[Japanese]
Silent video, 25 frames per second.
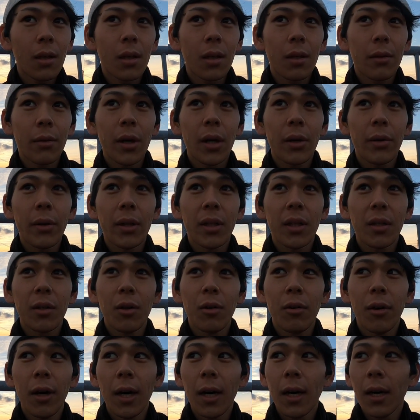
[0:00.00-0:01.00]
平和やわ日
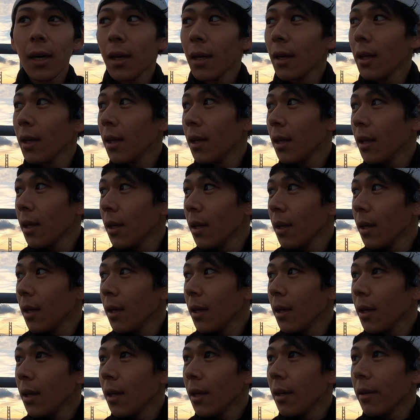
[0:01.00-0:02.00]
本は
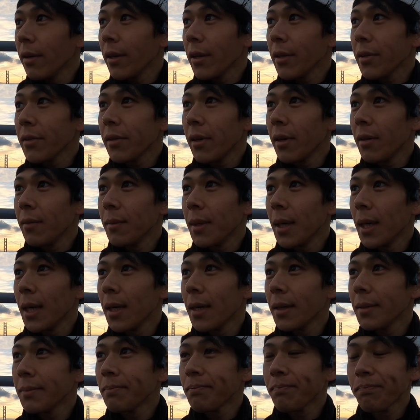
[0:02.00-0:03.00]
平和ですわほんまあ
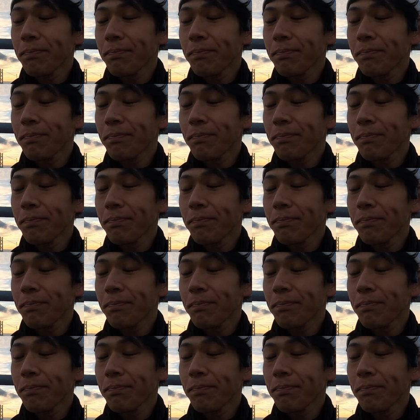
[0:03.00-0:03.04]
ほ